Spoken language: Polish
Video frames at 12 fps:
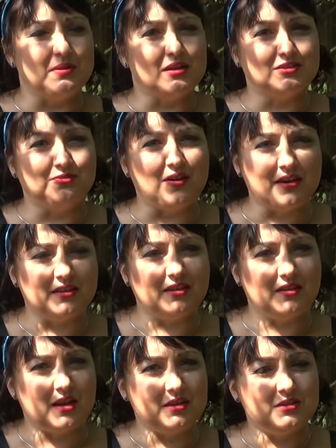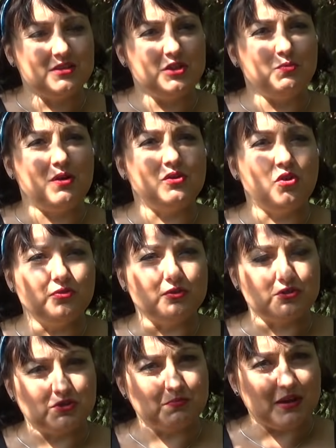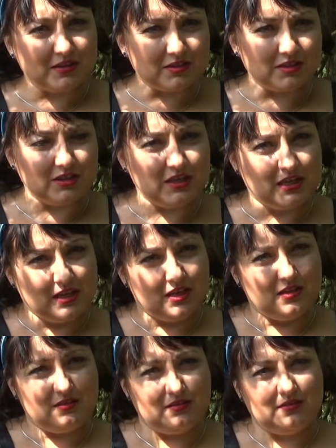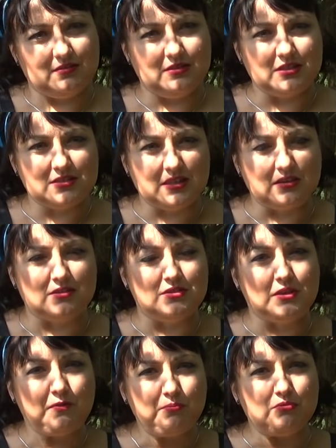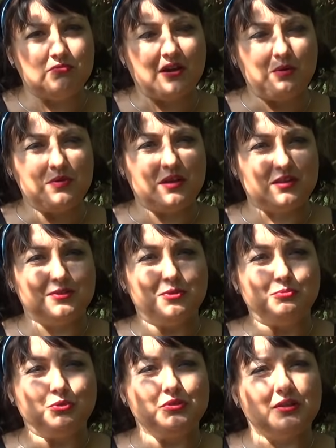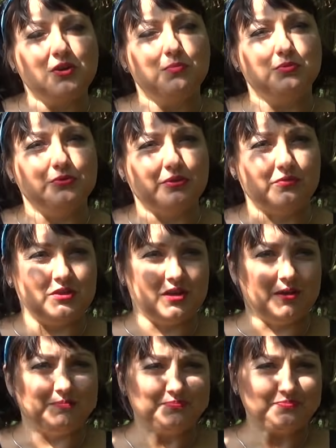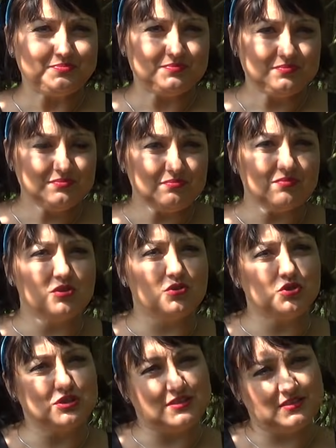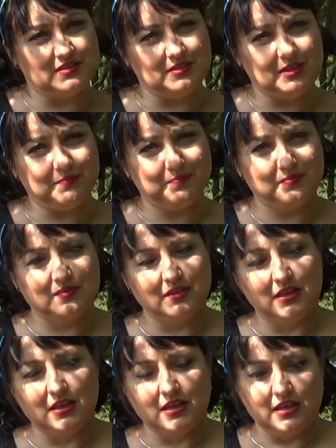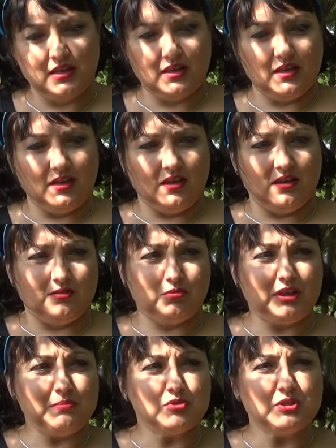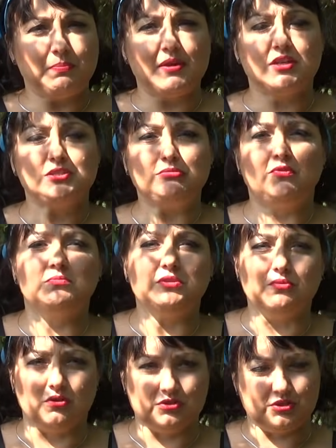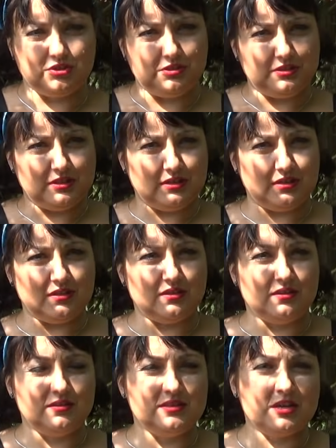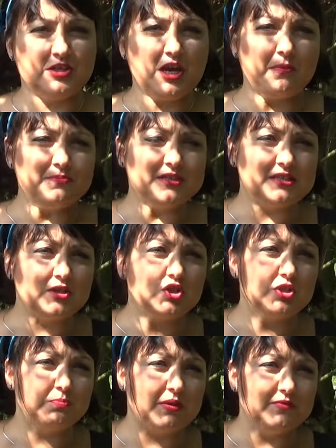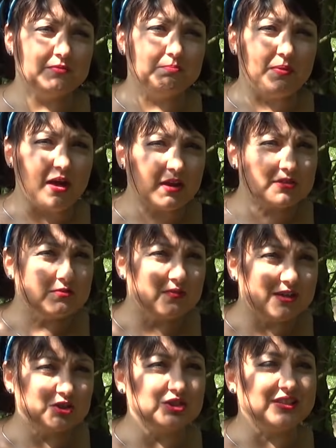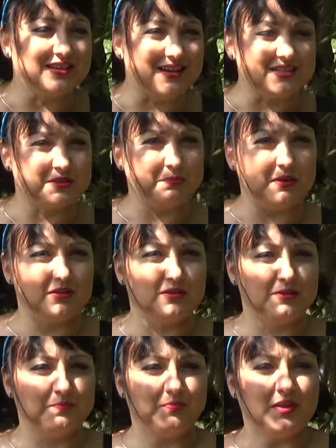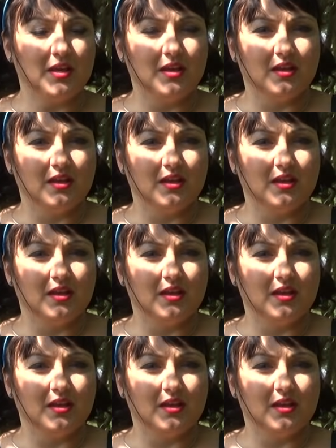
brak twardej ręki i łagodność matki e, niestety nie wpływały na tego młodego buntownika korzystnie. Tutaj może parę słów o miłości. E, ja chciałabym zaznaczyć pewien bardzo ważny aspekt